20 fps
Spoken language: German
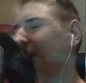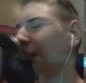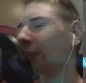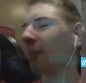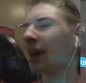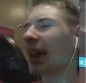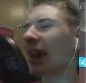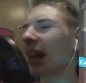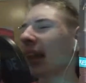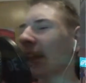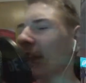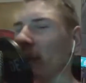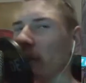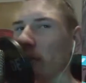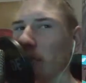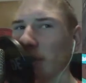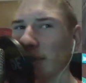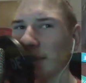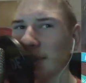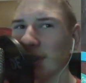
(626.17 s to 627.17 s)
sich den Ball leider
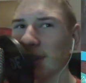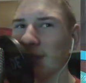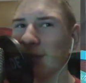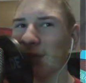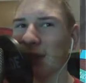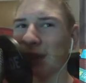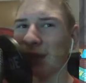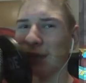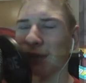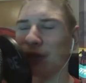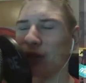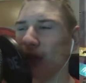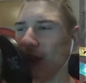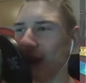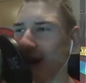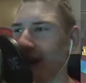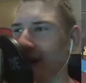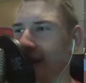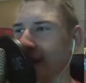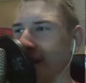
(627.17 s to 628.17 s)
ein bisschen zu weit
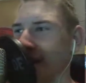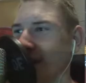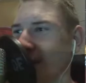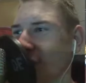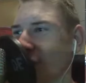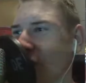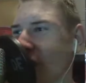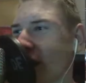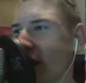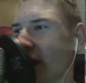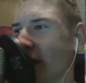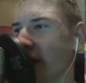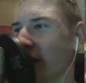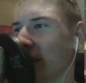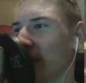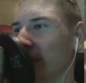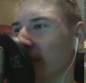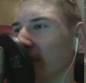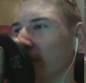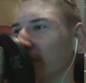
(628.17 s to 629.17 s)
vor. Schade.